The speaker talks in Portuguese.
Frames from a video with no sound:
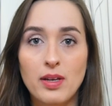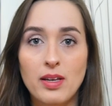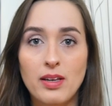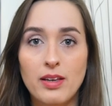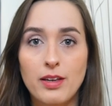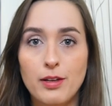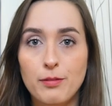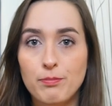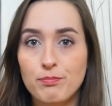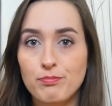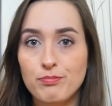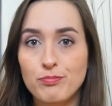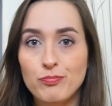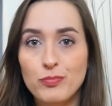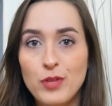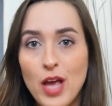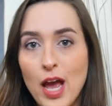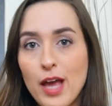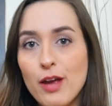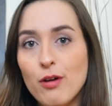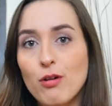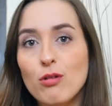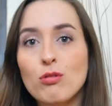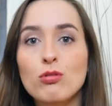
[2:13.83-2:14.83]
E, e
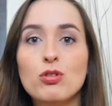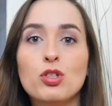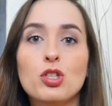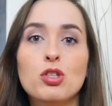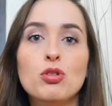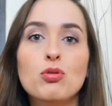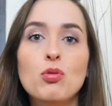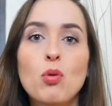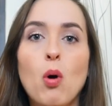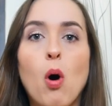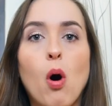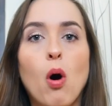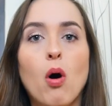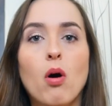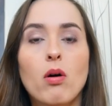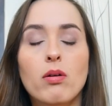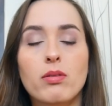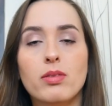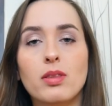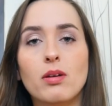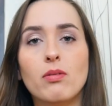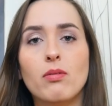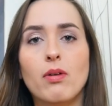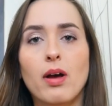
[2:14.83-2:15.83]
aí
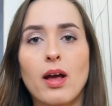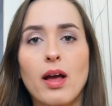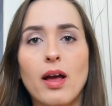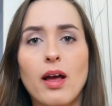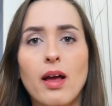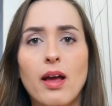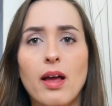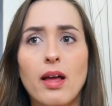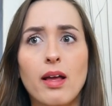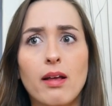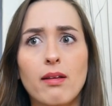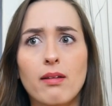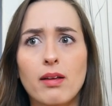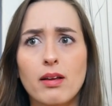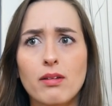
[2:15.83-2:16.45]
continuou. Não é.